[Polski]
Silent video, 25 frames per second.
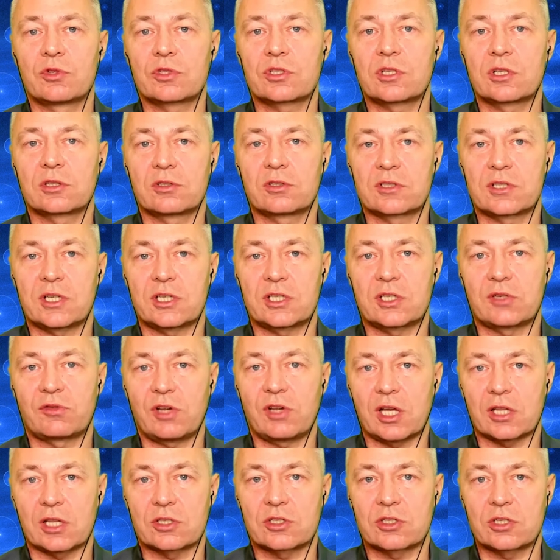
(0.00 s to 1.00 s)
i muszę to
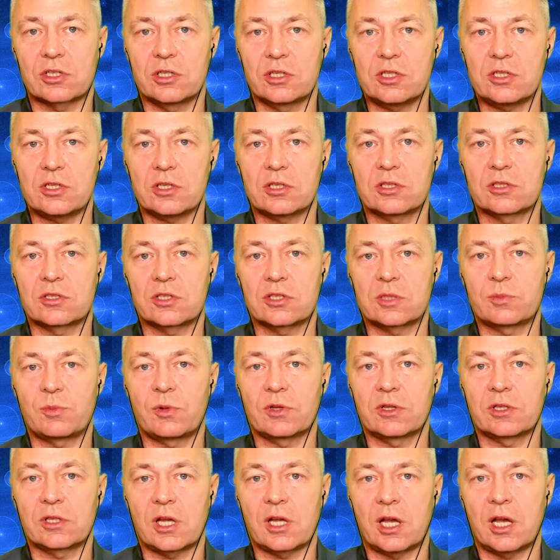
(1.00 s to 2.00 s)
zaświadczyć, że
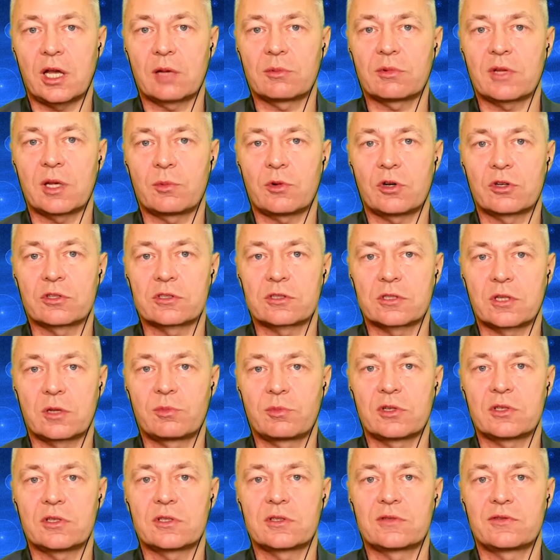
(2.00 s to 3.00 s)
spotkałem tam
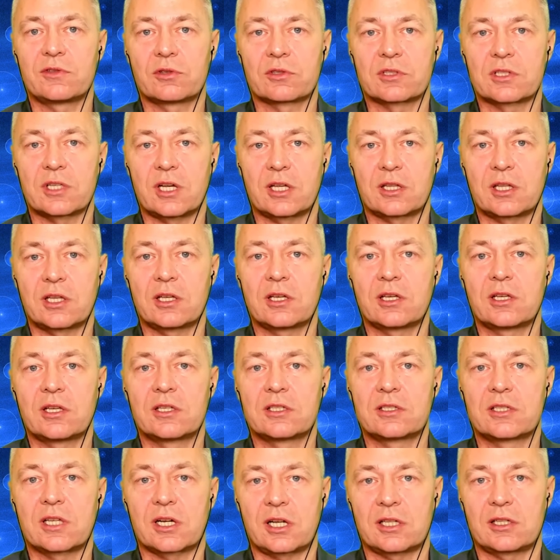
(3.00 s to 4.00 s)
osoby związane
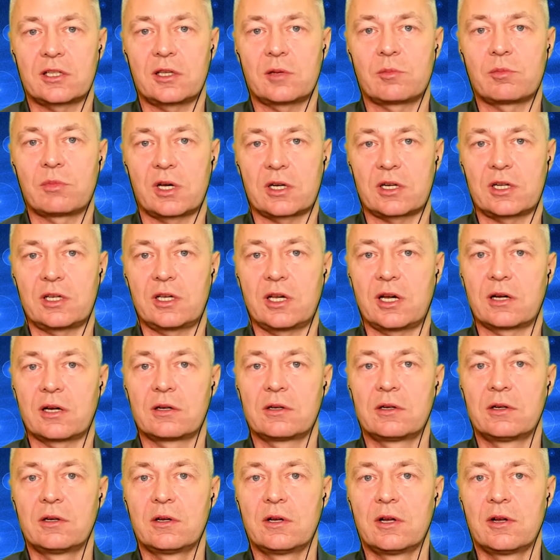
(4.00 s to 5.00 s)
z Radiem
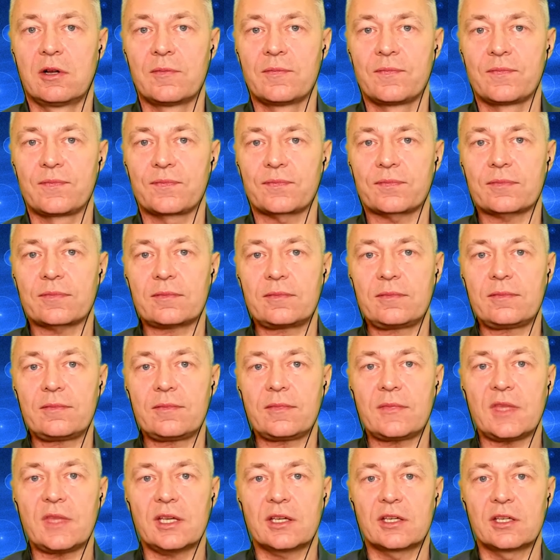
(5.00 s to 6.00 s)
Maryja.
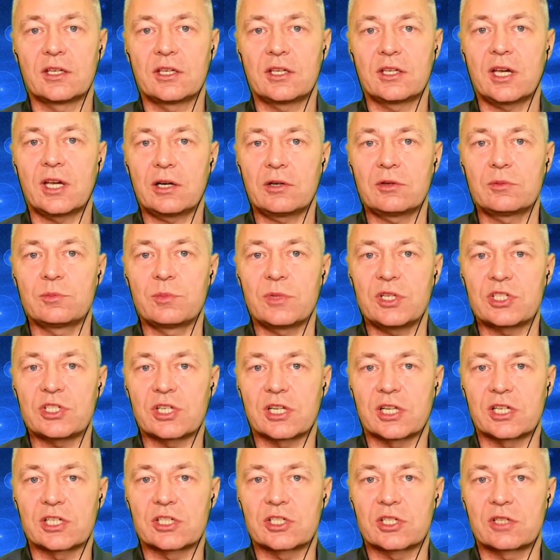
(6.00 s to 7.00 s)
I ja
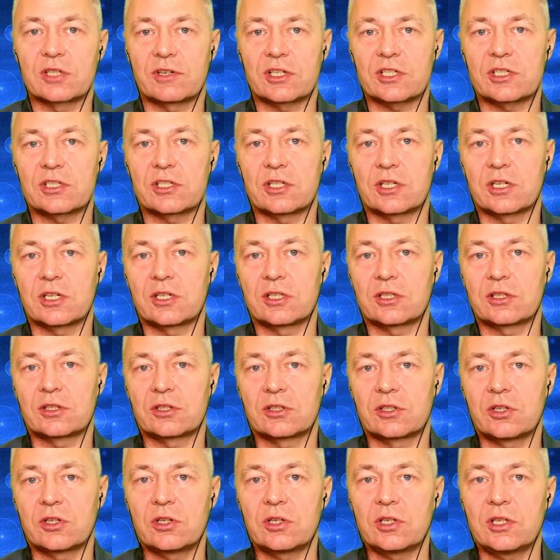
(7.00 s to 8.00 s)
myślę, że właśnie
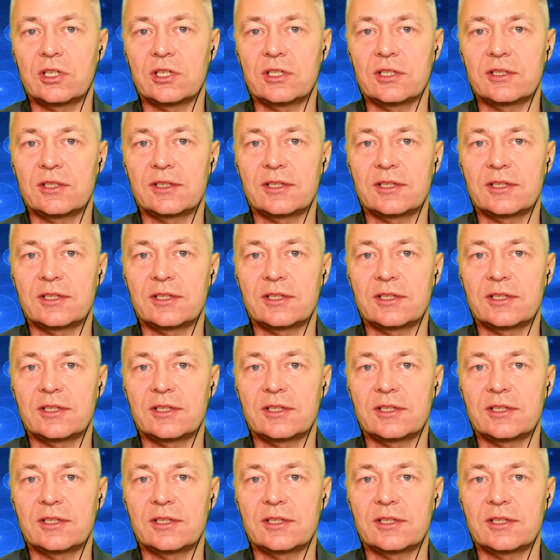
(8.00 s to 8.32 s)
to